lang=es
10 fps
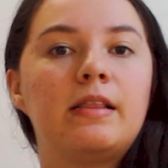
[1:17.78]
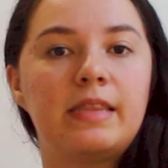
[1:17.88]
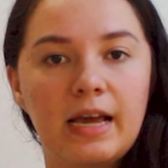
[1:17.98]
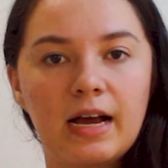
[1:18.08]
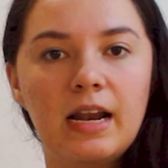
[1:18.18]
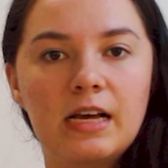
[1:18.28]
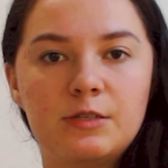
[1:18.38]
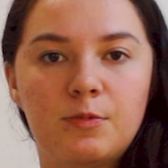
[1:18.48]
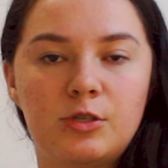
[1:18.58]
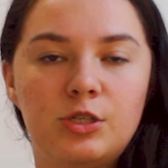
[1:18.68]
Tenga la
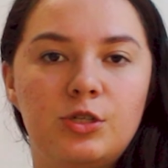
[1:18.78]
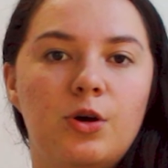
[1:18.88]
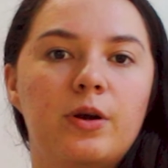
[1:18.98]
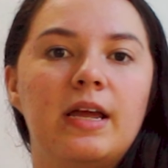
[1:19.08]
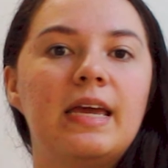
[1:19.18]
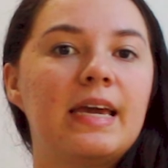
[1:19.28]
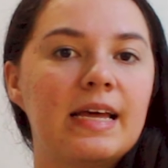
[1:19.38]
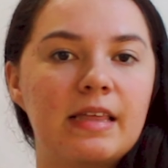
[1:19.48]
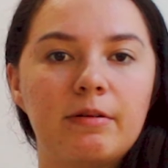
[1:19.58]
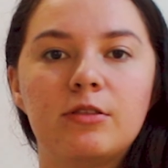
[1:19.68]
disposición y
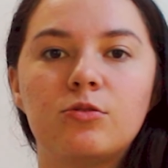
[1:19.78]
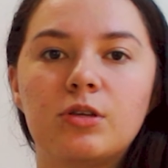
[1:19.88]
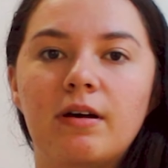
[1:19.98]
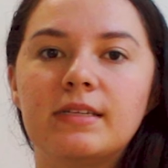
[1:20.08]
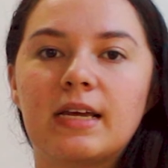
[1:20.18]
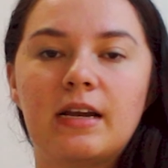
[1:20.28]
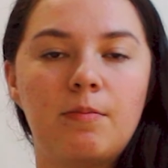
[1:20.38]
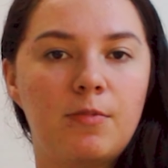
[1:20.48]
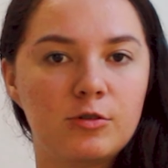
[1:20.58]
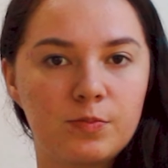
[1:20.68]
que también tú sabes que en el
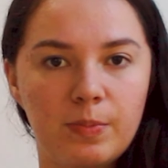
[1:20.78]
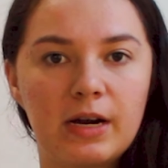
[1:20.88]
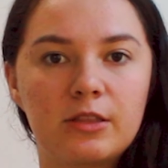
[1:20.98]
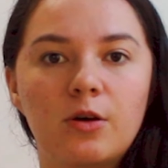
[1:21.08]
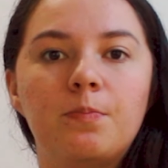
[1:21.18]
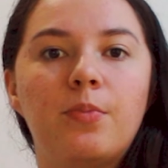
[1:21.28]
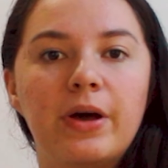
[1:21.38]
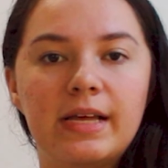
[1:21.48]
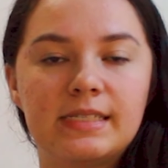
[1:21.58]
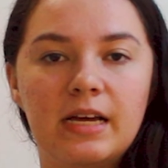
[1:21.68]
posparto
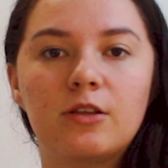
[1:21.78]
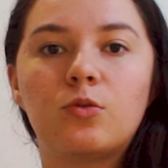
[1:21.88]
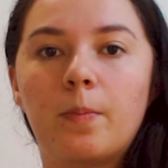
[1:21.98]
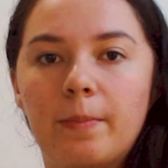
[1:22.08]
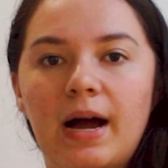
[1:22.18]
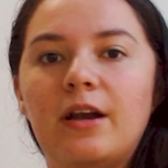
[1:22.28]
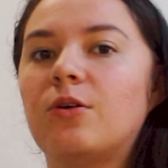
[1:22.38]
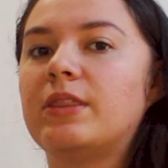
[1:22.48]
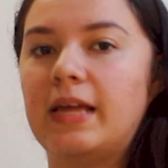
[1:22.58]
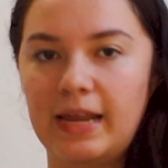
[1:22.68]
puede ser tu
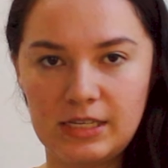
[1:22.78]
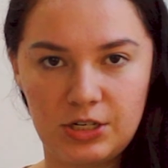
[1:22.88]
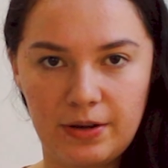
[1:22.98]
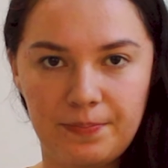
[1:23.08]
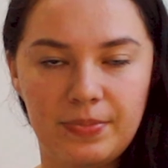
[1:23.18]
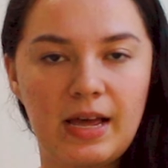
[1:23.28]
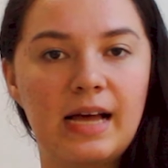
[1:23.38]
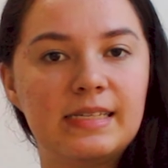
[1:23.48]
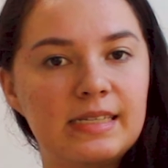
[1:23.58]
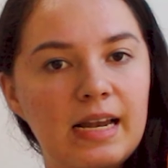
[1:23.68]
mano derecha.
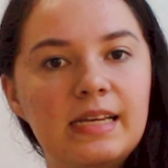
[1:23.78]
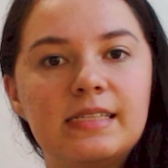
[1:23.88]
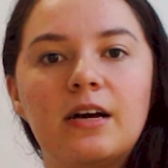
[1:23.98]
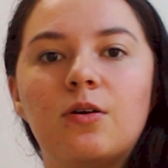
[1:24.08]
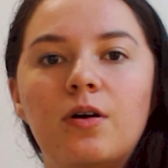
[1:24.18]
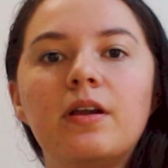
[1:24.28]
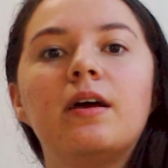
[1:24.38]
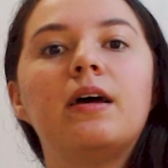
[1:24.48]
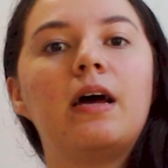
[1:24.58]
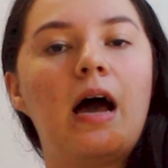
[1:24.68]
Haz esa lista con
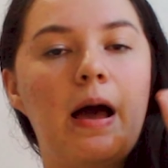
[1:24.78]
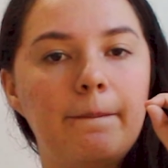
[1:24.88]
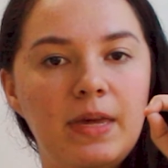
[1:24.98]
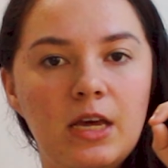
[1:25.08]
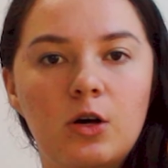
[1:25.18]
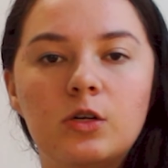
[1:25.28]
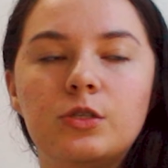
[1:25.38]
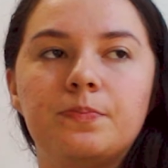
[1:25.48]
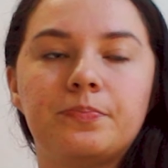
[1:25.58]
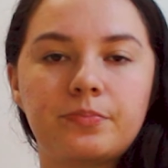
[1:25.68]

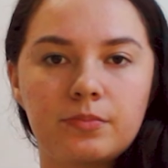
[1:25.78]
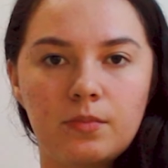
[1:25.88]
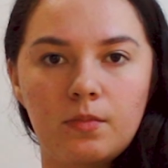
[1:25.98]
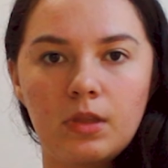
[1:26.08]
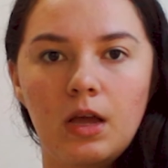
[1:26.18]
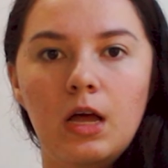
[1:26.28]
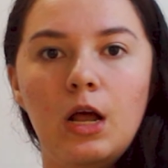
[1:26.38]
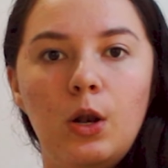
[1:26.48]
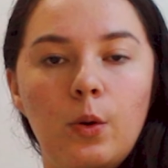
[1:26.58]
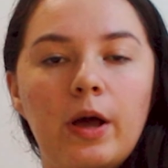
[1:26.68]
amigos
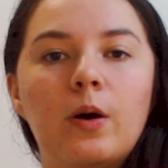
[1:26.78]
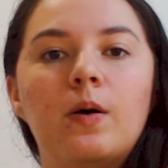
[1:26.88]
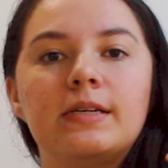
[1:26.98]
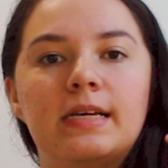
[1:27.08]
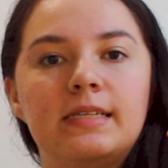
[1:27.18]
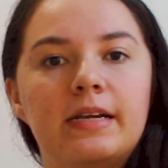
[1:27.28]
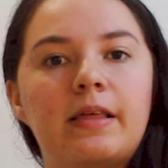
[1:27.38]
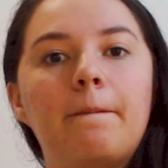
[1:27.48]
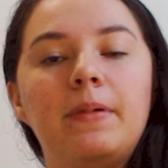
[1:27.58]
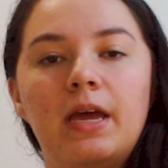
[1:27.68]
Luego vas a hacer
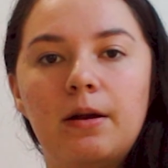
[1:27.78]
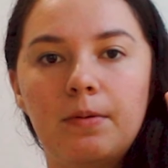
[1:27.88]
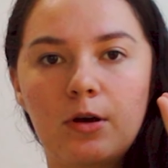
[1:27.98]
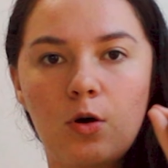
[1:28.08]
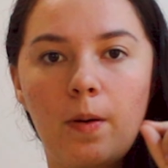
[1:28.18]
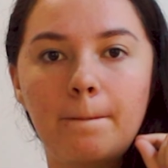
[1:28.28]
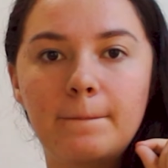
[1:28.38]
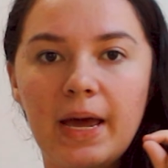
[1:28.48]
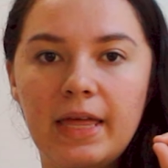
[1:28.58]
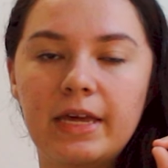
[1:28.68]
también con
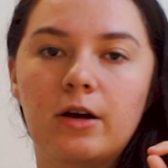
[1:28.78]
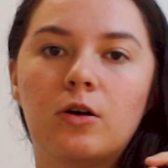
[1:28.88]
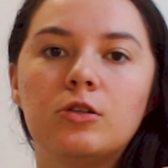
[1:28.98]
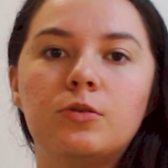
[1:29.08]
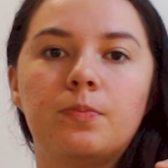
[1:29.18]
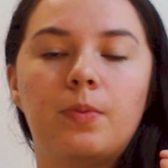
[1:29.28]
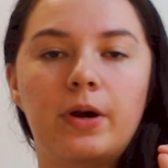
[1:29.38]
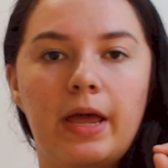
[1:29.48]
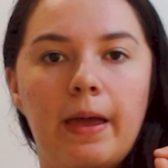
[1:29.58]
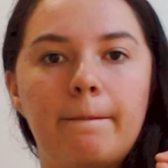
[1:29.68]
médicos,
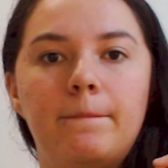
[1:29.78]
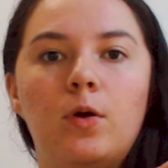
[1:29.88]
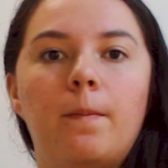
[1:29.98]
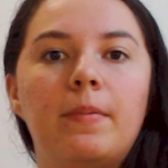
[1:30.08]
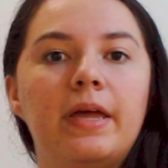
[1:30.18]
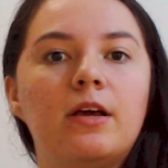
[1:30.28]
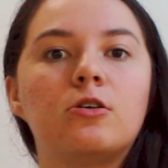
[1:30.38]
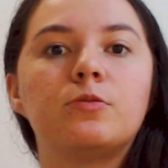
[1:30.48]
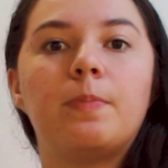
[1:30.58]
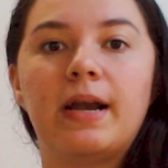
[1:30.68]
por ejemplo,
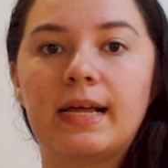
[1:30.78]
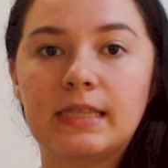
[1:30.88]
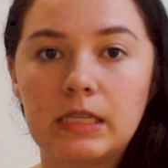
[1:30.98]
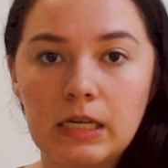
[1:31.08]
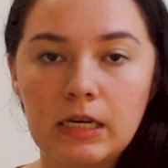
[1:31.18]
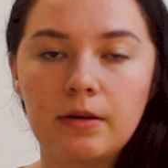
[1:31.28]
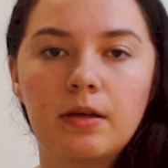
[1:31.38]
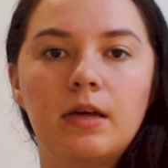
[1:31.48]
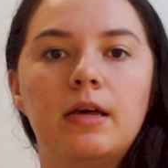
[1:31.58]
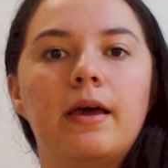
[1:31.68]
médicos para ti,
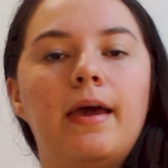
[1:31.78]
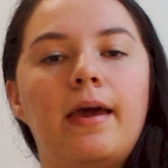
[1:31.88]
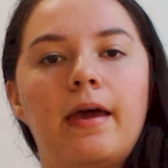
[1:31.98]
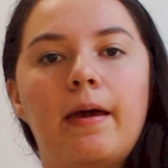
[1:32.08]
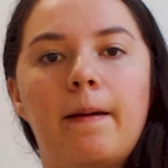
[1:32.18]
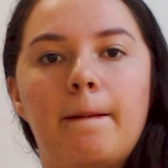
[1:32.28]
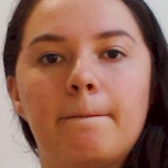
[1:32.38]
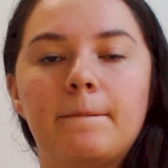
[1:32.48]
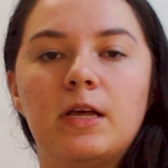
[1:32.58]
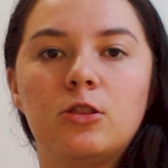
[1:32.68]

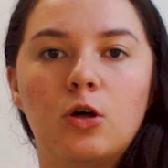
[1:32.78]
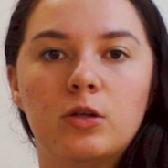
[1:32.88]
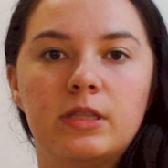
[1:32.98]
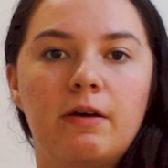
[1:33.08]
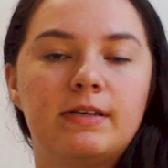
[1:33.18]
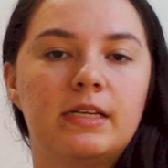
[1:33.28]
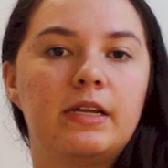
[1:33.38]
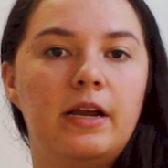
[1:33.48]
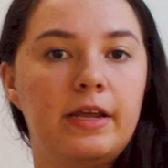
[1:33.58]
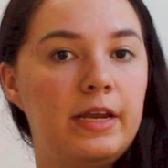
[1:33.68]
eh, en donde vas a
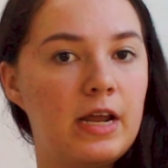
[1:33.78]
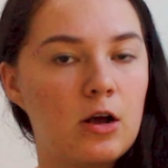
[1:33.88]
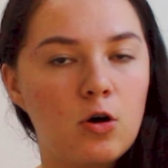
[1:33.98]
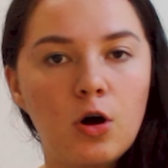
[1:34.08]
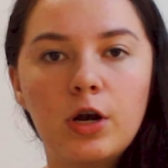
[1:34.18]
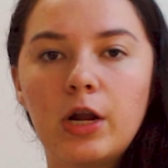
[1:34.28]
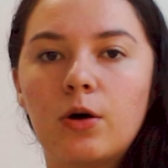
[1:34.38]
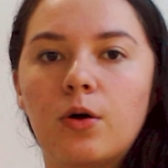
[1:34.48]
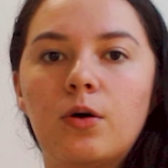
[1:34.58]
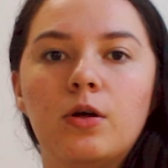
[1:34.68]
tener
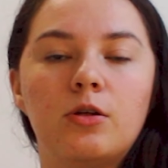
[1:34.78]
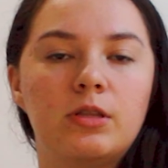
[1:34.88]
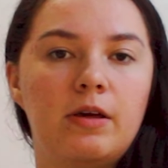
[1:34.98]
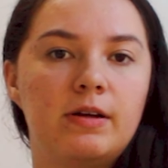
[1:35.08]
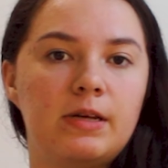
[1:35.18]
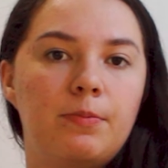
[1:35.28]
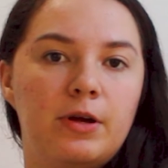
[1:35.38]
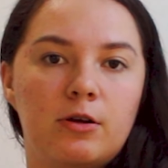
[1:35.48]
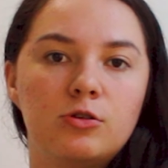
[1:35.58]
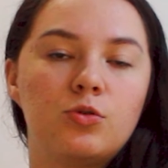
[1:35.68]
ginecólogo, donde vas a
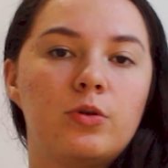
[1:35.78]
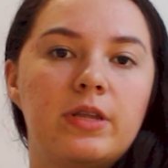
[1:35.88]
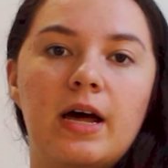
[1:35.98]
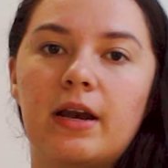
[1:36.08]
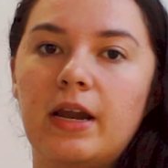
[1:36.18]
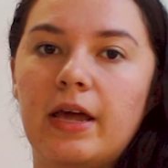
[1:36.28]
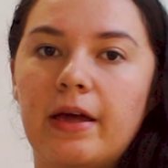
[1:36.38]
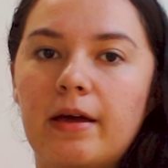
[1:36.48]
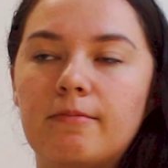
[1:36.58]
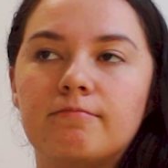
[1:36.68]
poder
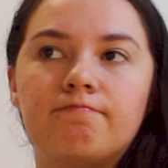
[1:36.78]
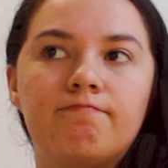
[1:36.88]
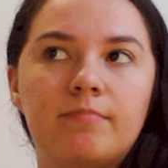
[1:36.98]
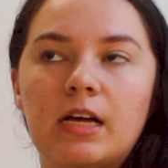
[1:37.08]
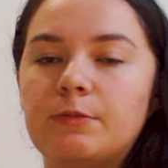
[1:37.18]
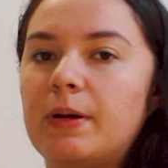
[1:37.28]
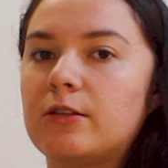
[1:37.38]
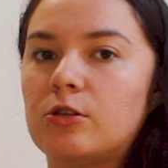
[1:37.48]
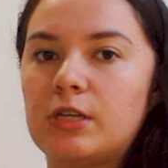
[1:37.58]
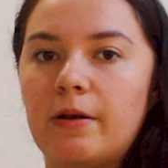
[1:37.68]
consultarle
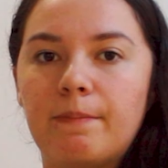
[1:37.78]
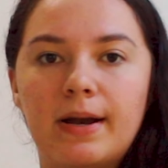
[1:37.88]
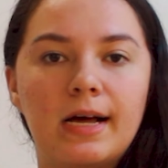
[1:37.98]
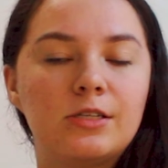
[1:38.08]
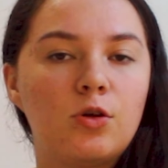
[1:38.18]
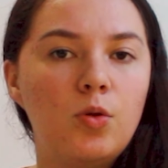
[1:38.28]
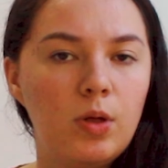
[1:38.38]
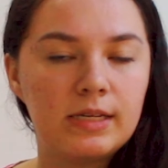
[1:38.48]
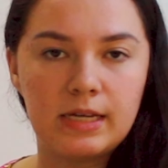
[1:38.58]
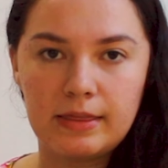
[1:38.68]
aspectos del embarazo,
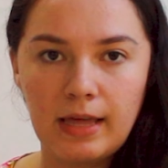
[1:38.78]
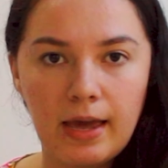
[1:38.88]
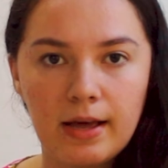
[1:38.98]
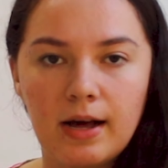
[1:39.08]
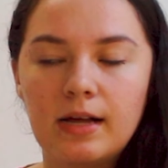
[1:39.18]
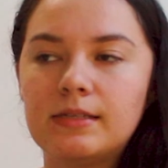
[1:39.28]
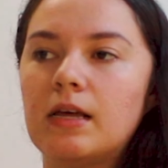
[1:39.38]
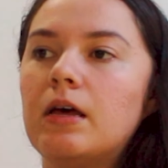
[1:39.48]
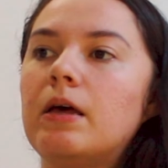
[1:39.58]
dudas que tengas.